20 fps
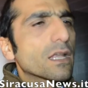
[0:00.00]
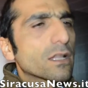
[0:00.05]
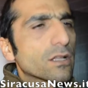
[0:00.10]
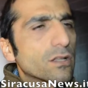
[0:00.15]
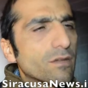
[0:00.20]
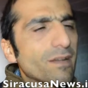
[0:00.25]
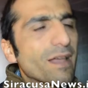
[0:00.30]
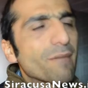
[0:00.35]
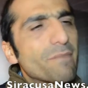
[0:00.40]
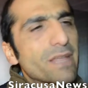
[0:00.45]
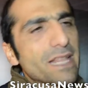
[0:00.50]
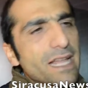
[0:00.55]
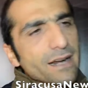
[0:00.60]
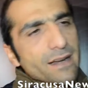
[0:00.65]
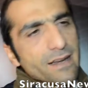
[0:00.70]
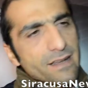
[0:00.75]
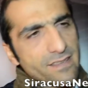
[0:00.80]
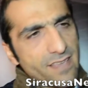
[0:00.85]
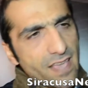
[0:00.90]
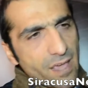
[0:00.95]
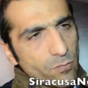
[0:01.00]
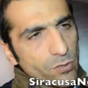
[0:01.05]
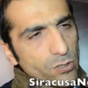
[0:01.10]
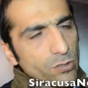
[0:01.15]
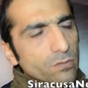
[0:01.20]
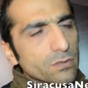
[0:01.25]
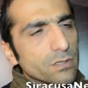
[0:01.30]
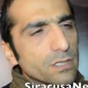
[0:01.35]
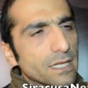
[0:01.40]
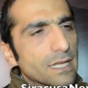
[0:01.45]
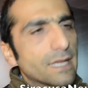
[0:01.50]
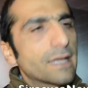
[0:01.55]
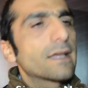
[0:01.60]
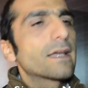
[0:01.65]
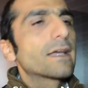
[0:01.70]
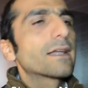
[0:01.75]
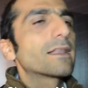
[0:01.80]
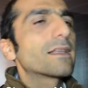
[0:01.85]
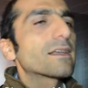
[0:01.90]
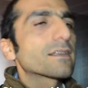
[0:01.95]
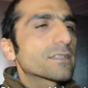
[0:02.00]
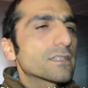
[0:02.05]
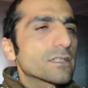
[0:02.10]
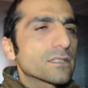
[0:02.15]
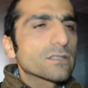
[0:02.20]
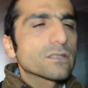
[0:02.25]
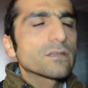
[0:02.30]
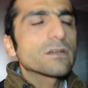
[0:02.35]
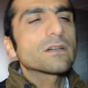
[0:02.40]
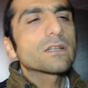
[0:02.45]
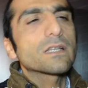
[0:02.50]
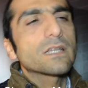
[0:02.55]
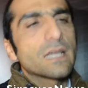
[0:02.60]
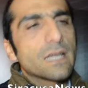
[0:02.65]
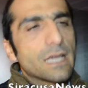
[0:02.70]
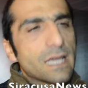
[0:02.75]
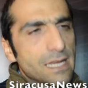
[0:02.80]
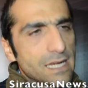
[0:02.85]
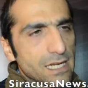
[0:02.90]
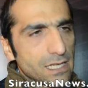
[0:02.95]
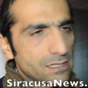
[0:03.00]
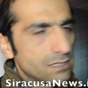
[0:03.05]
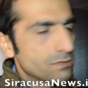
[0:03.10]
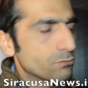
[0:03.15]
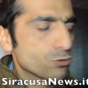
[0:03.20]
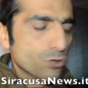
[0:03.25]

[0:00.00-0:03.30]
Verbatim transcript: dovrebbe darne seguito, vuol dire gli assessori, la,